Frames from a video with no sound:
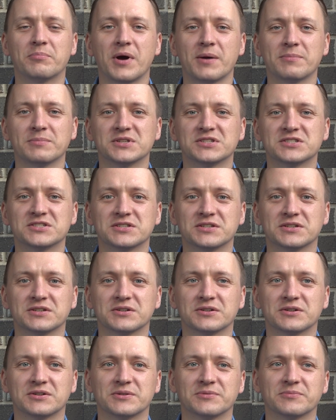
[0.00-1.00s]
памяти
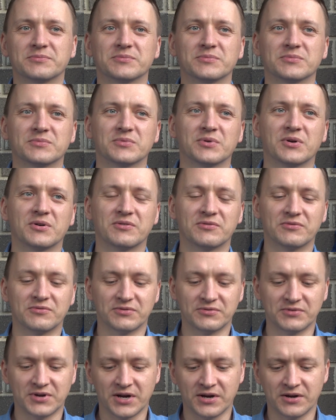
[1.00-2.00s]

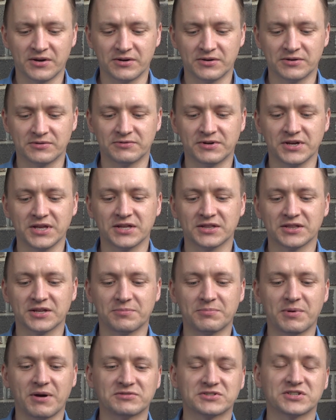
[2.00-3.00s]
э,
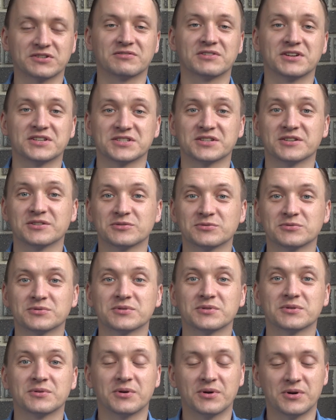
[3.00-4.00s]
военных, павших в разных тут
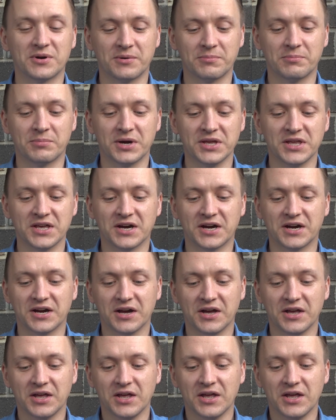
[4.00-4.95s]
боях.